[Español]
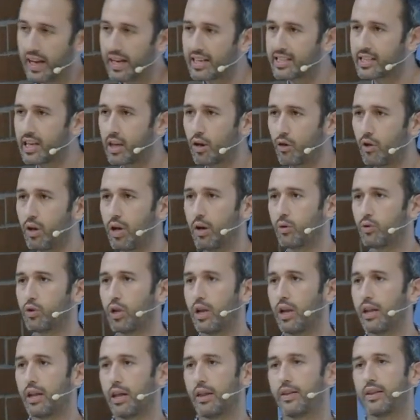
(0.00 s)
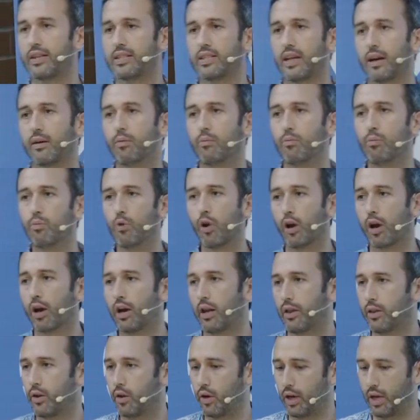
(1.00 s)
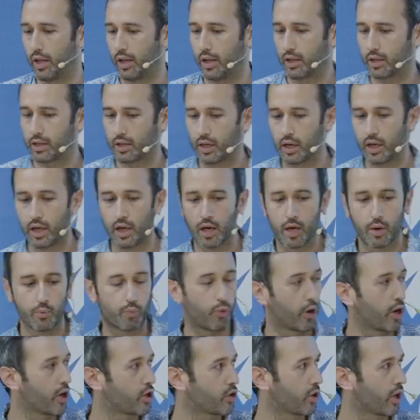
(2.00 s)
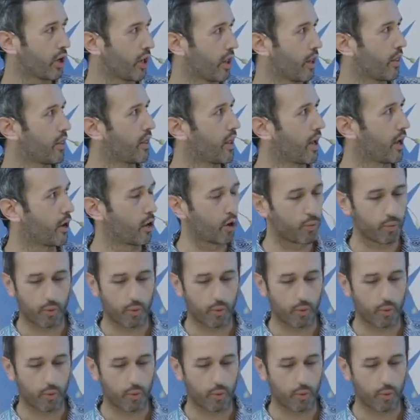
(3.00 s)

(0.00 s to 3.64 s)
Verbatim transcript: SEO y la utilidad están muy relacionadas. Por eso que decía, ¿no?